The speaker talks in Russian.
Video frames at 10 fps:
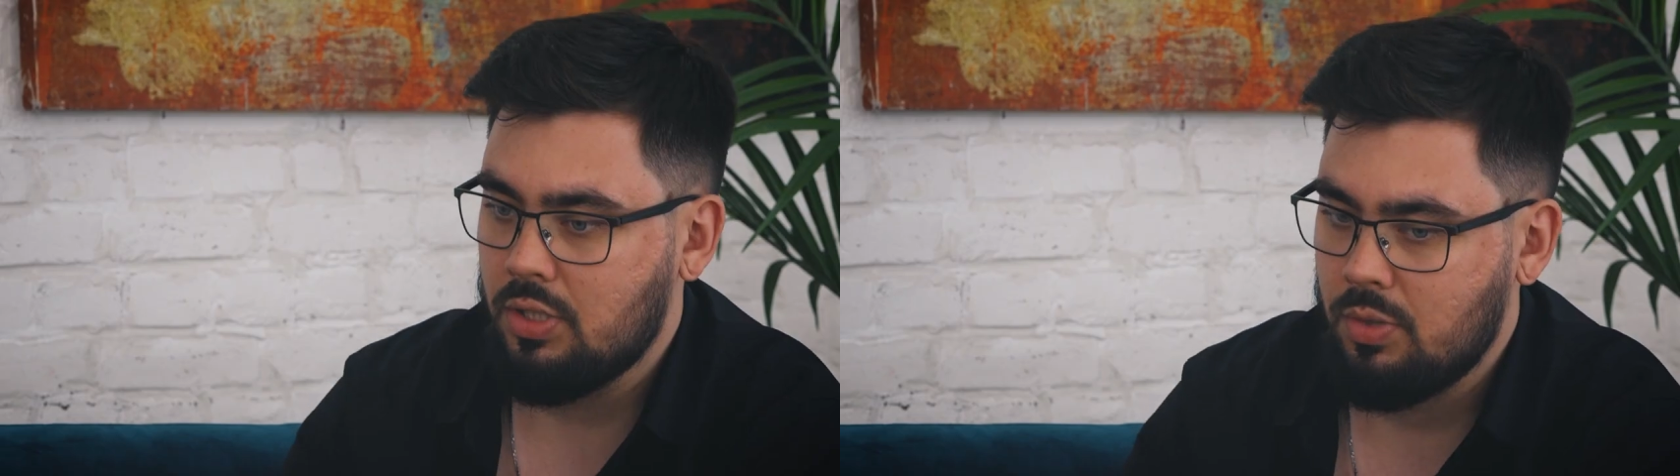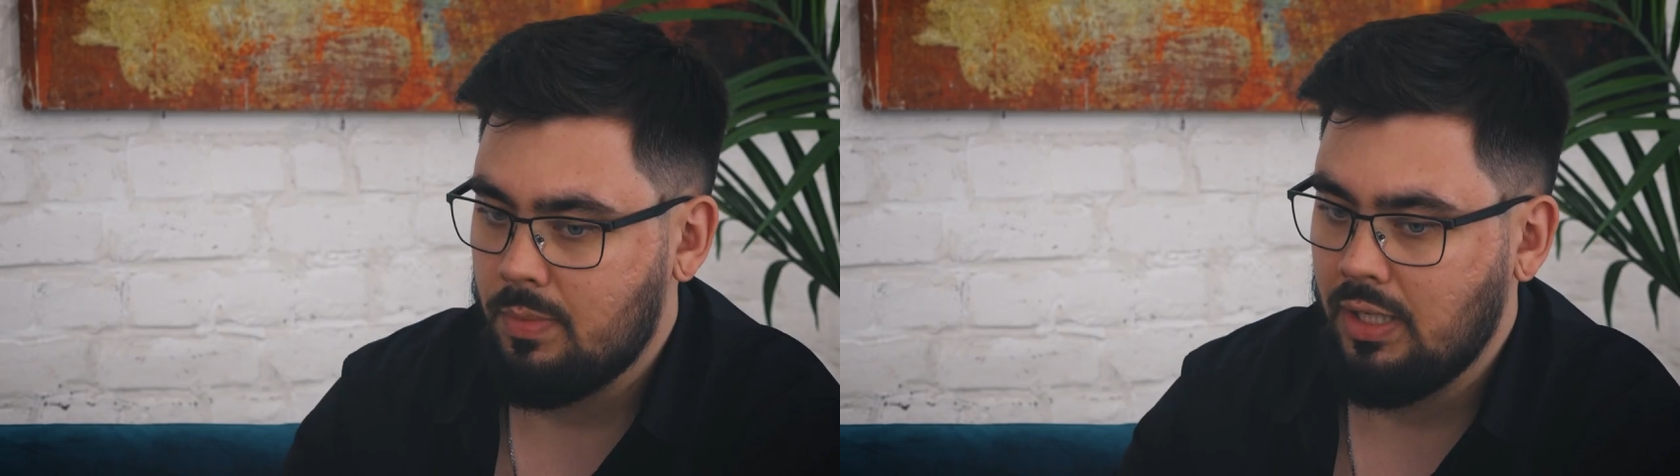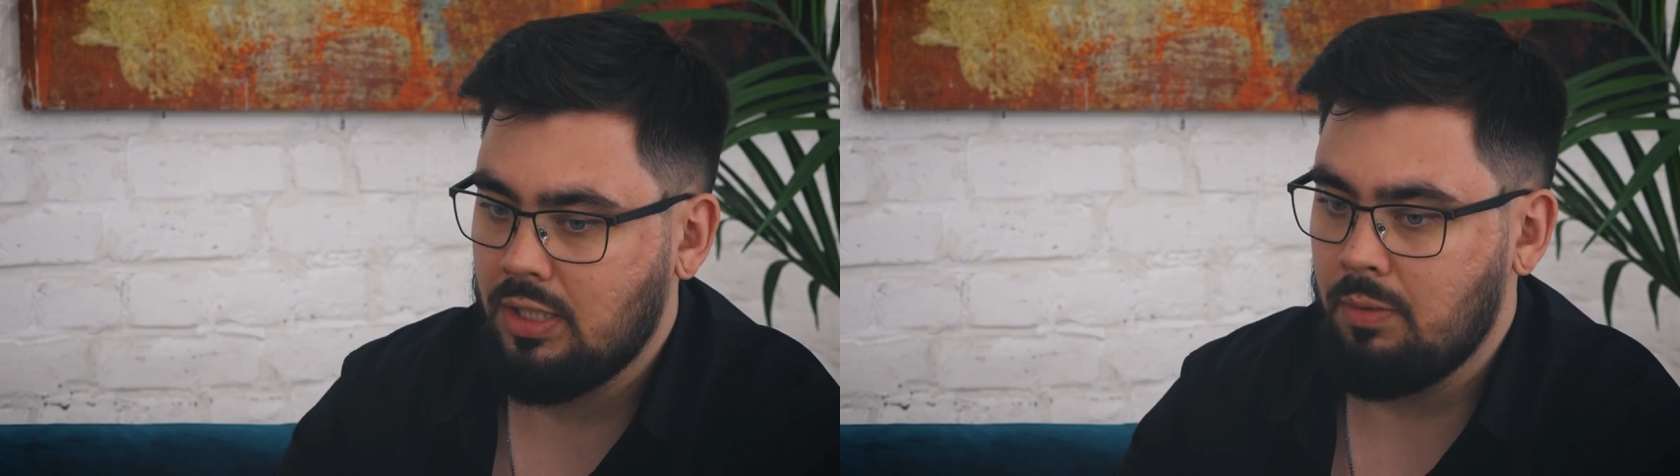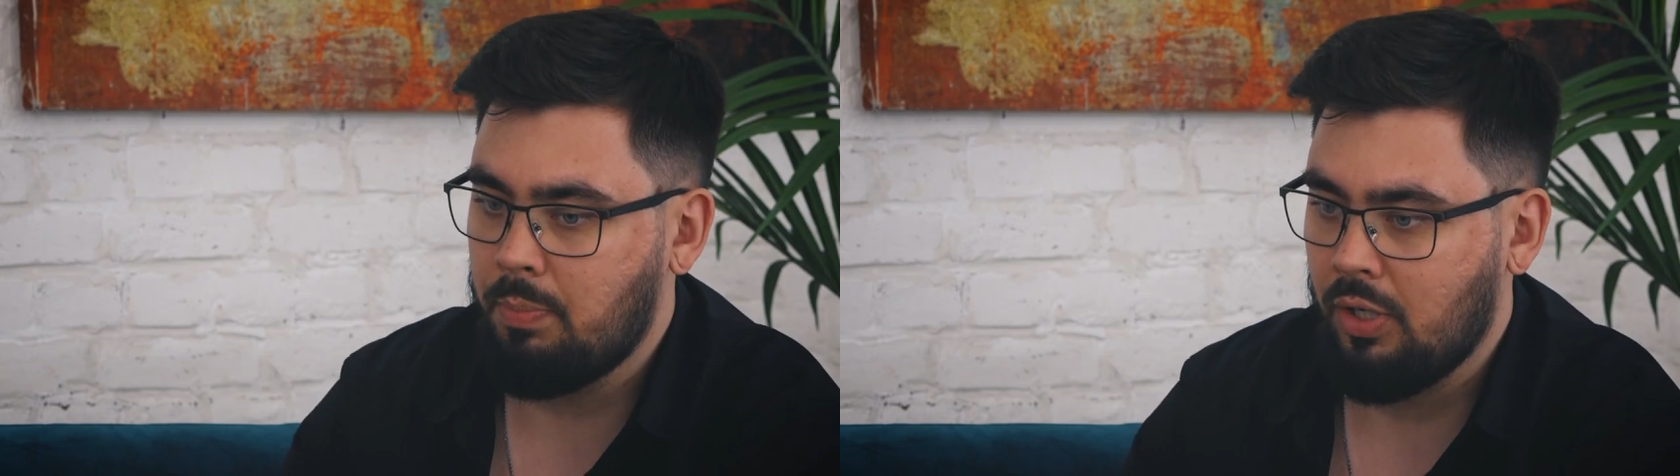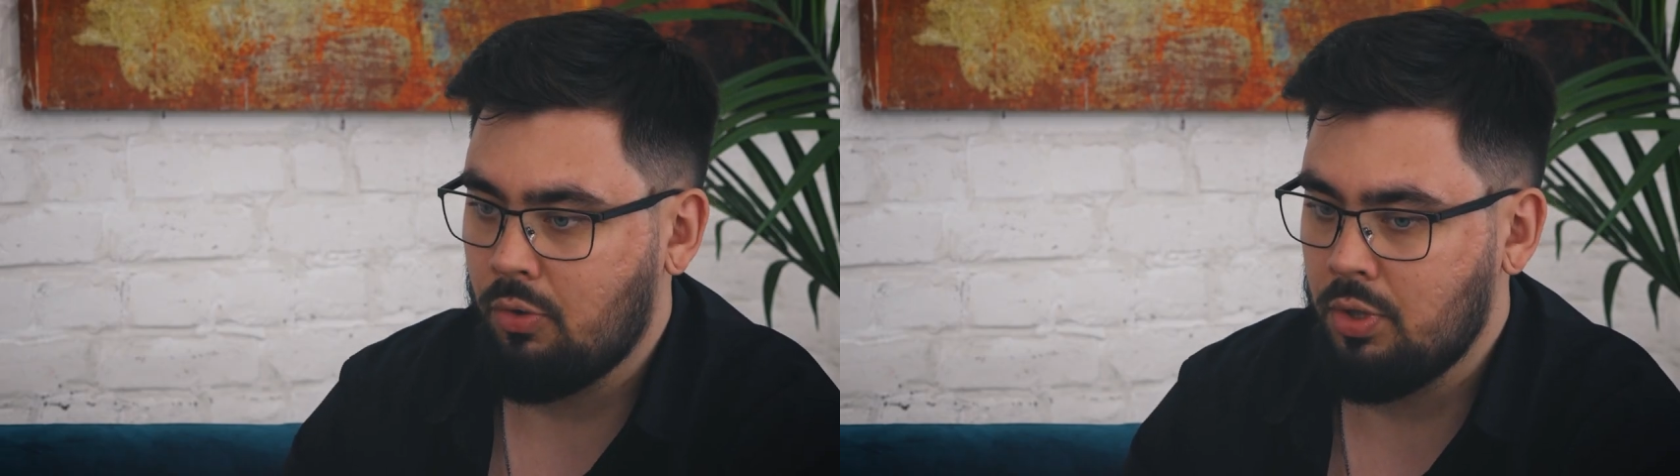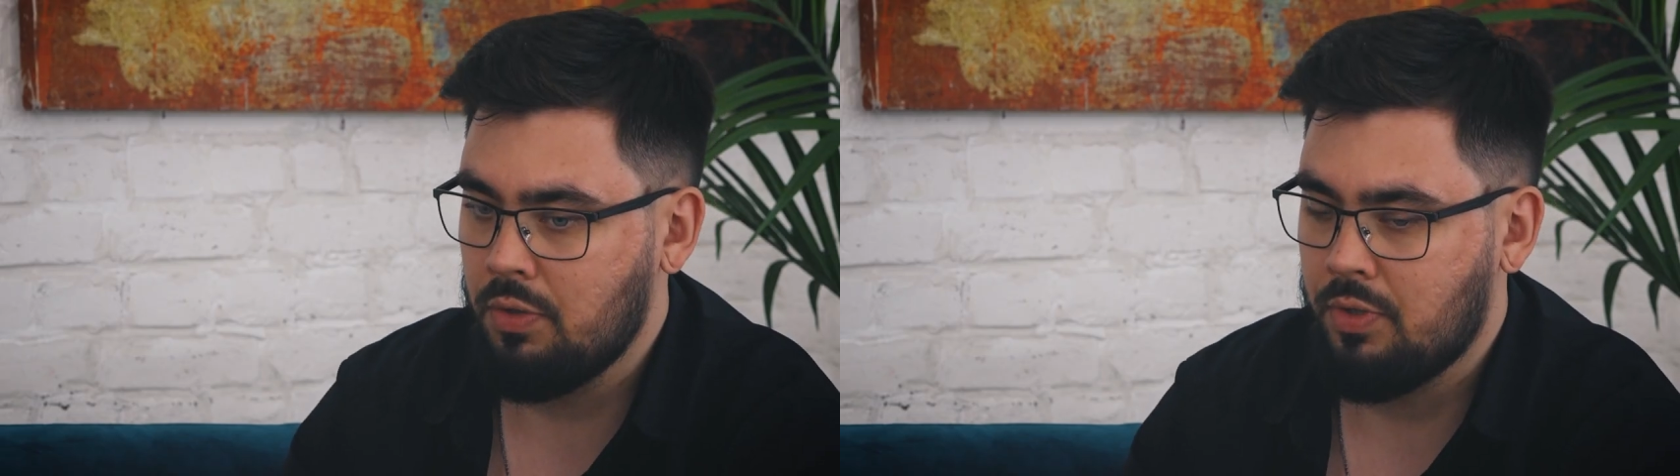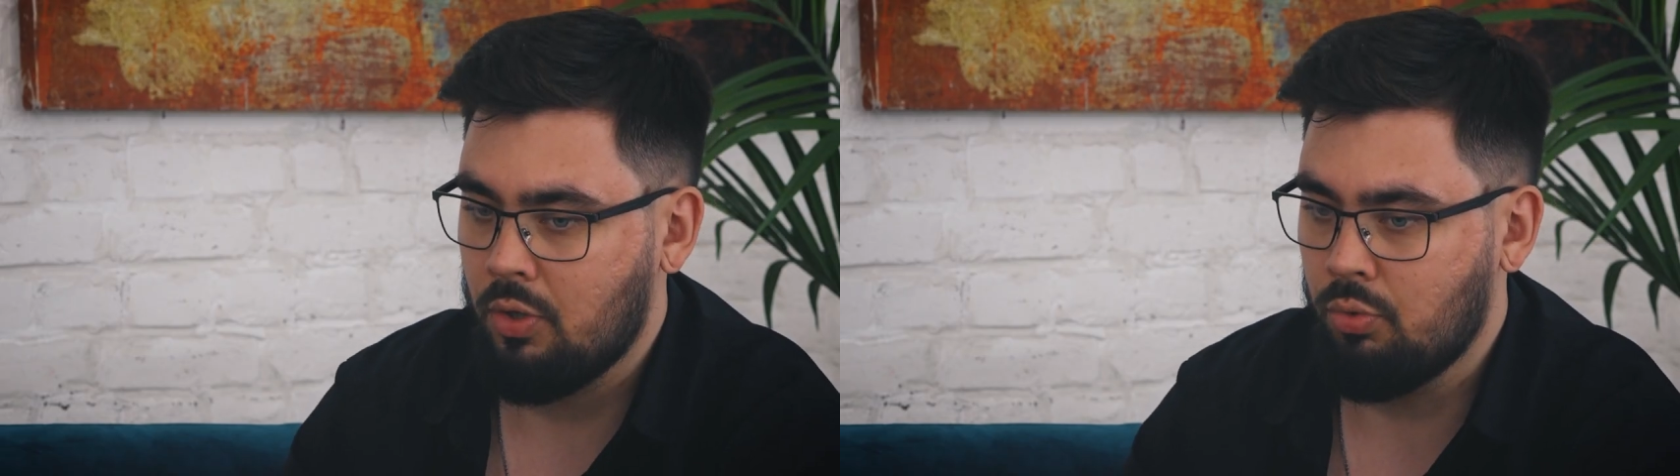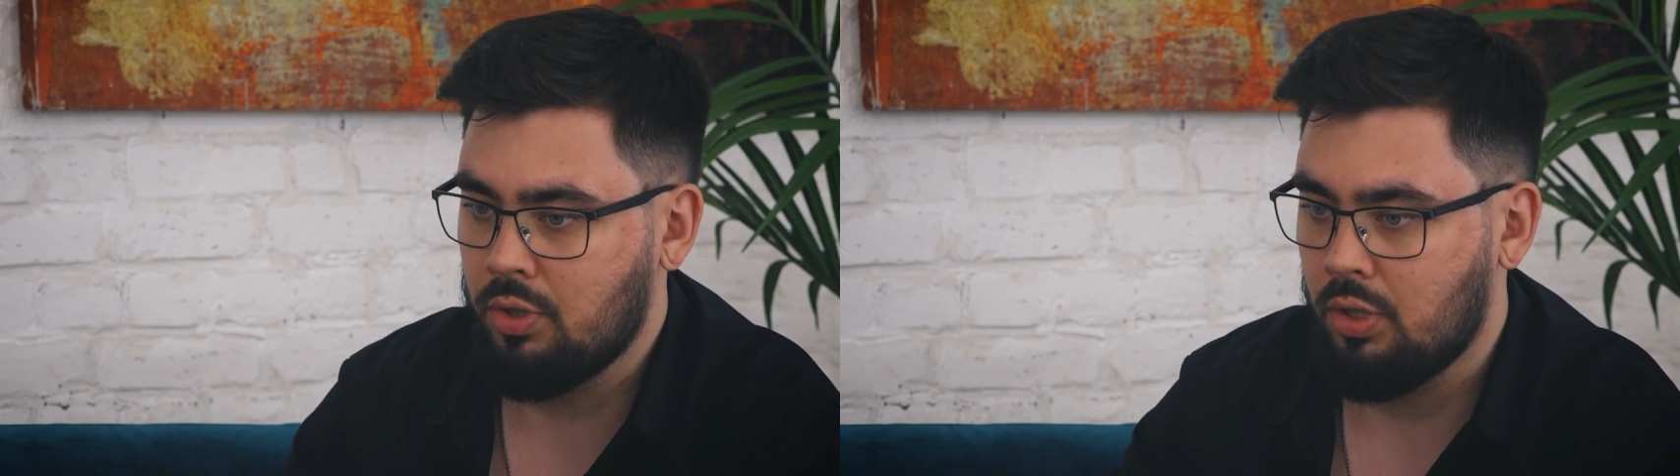нажимает и переходит в
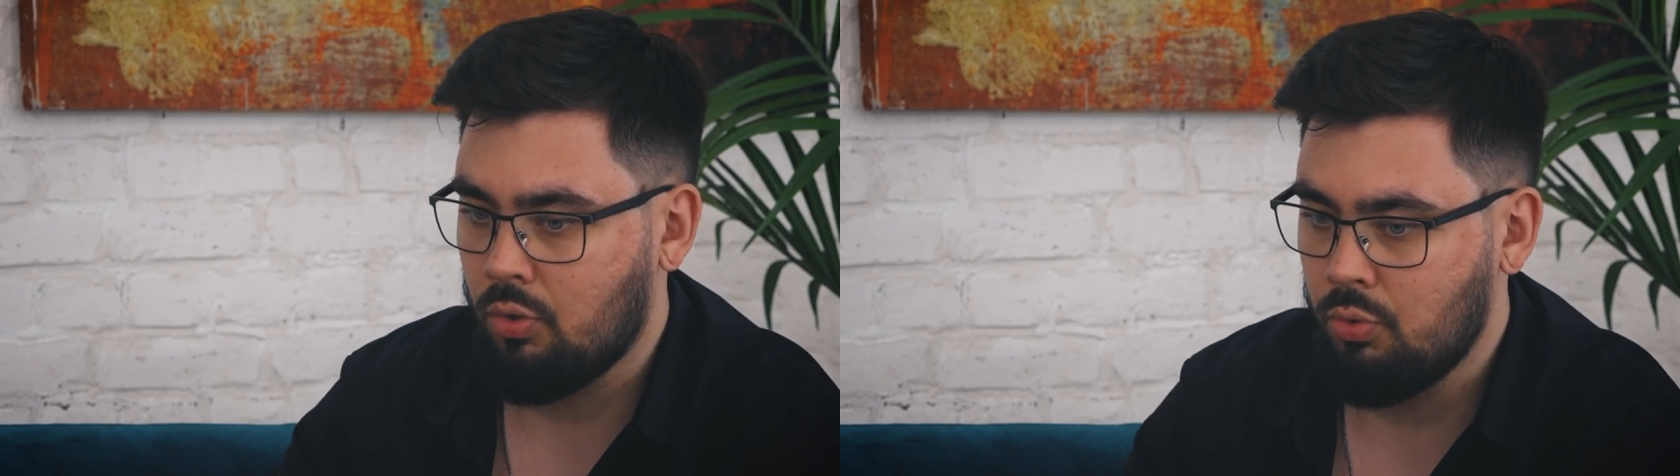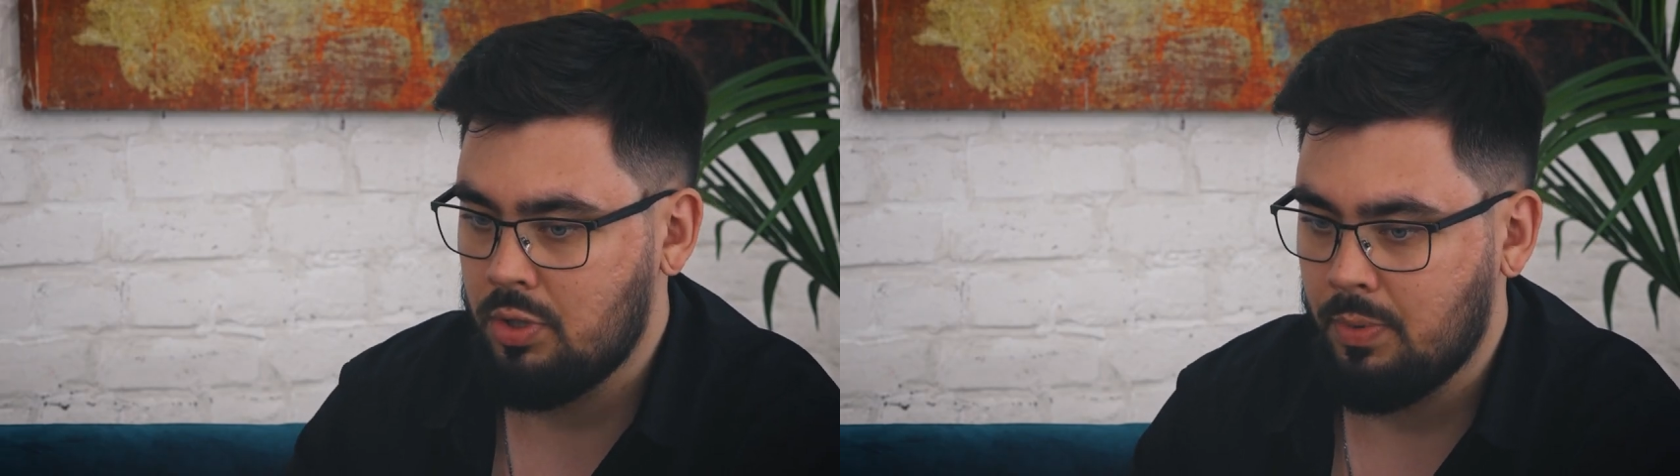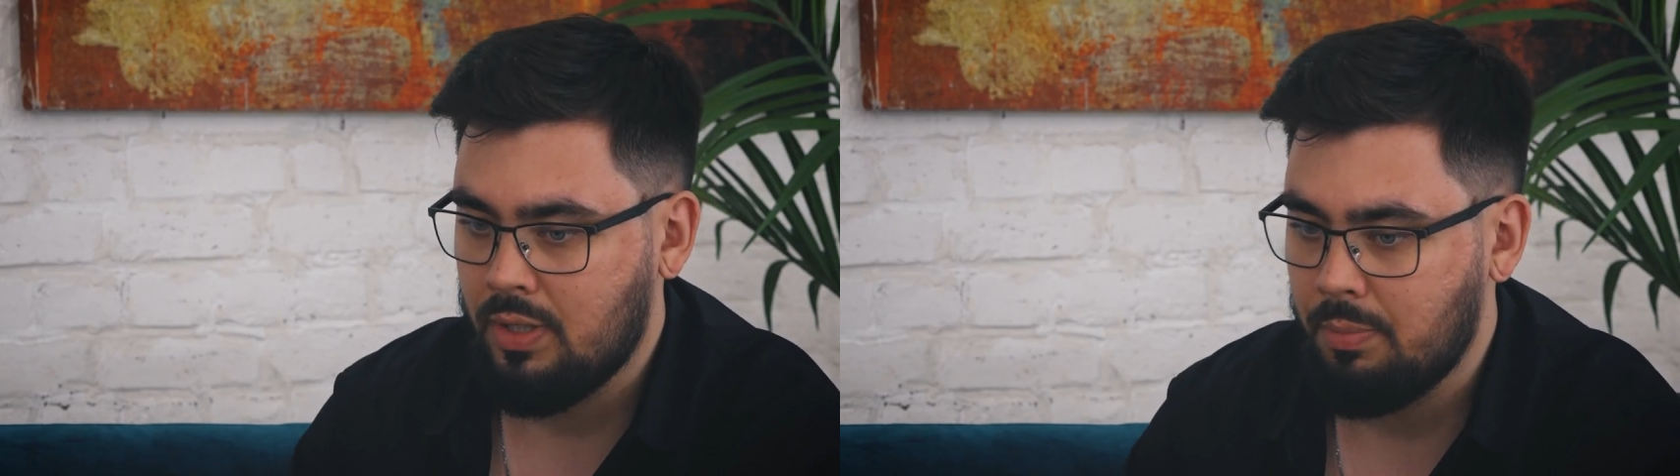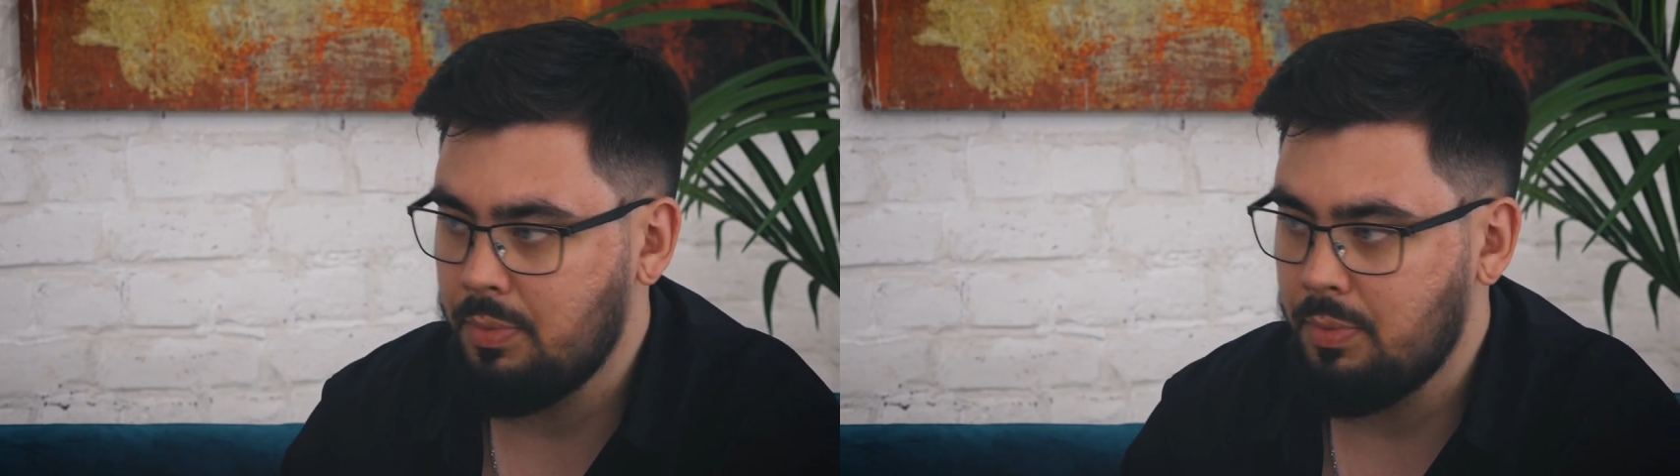какую-то такую типа как